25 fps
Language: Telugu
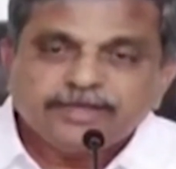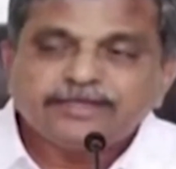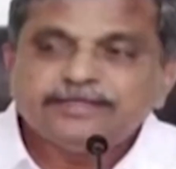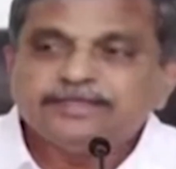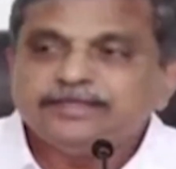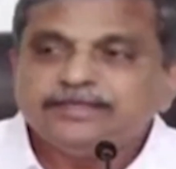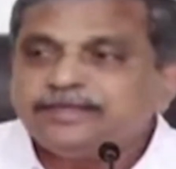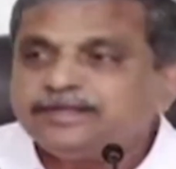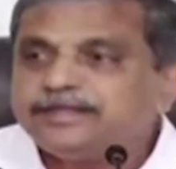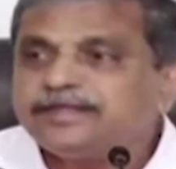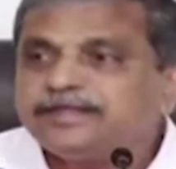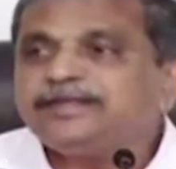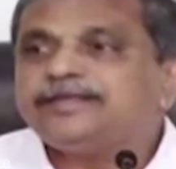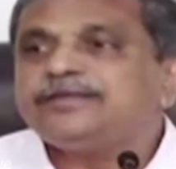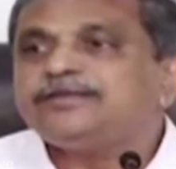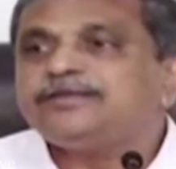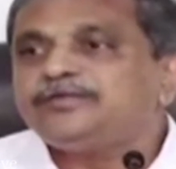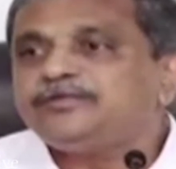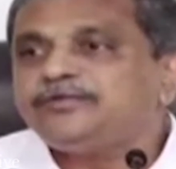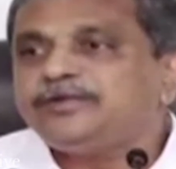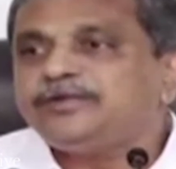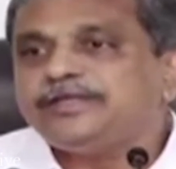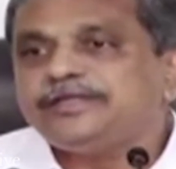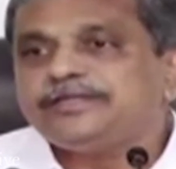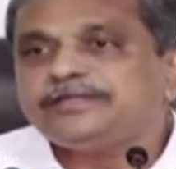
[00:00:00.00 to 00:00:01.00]
దానికి
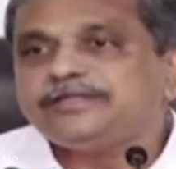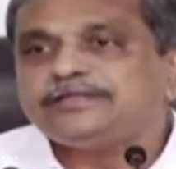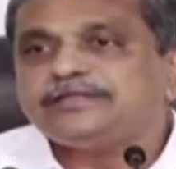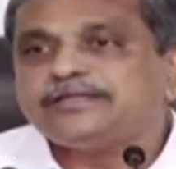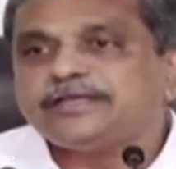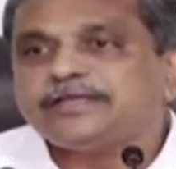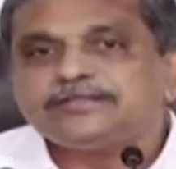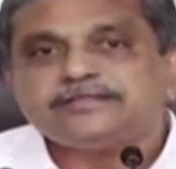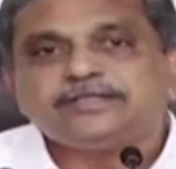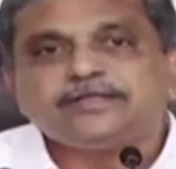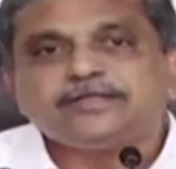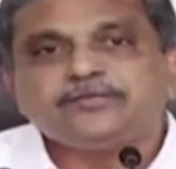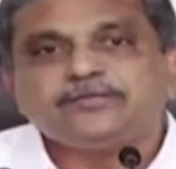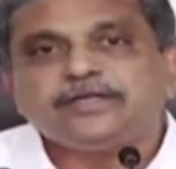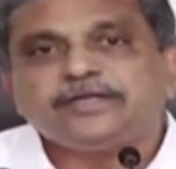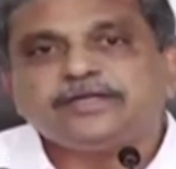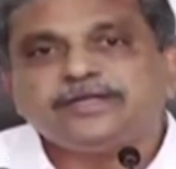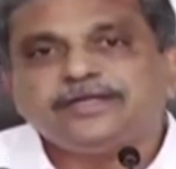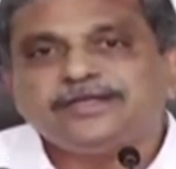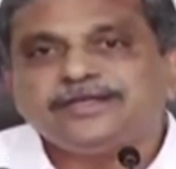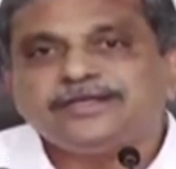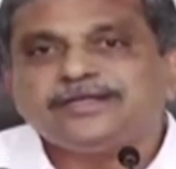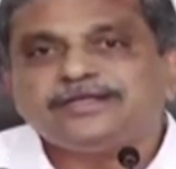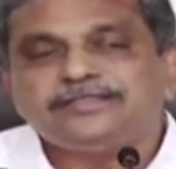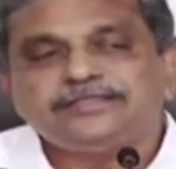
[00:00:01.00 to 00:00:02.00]
దీటైనది ఉండేది శాసన
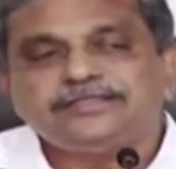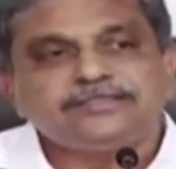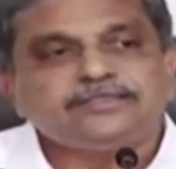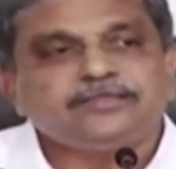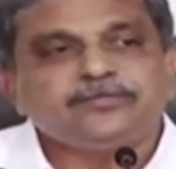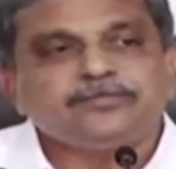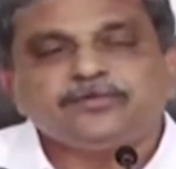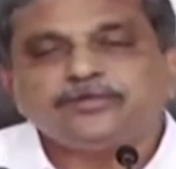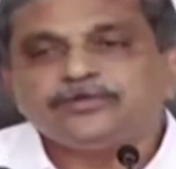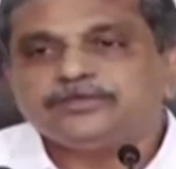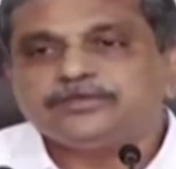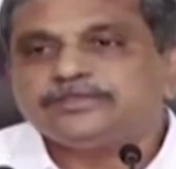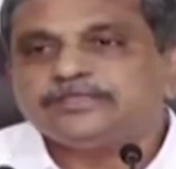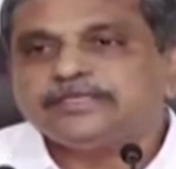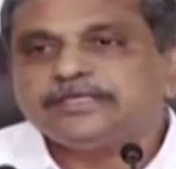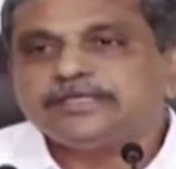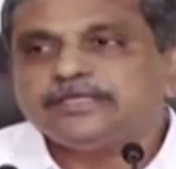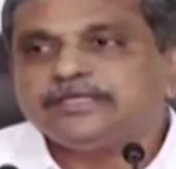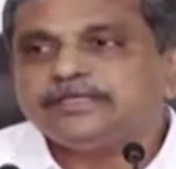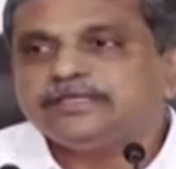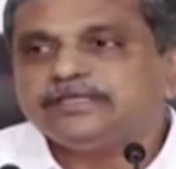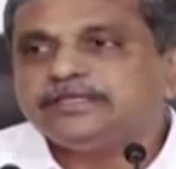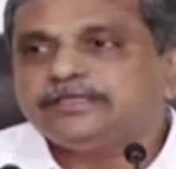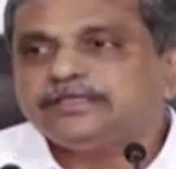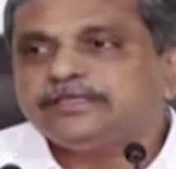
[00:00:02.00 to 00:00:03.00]
మండలి రాజ్యసభ
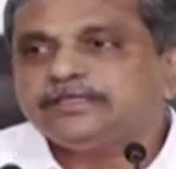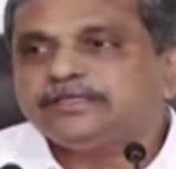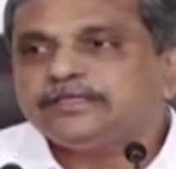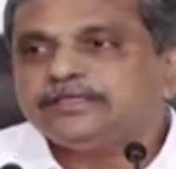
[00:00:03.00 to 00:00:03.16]
వస్తాయి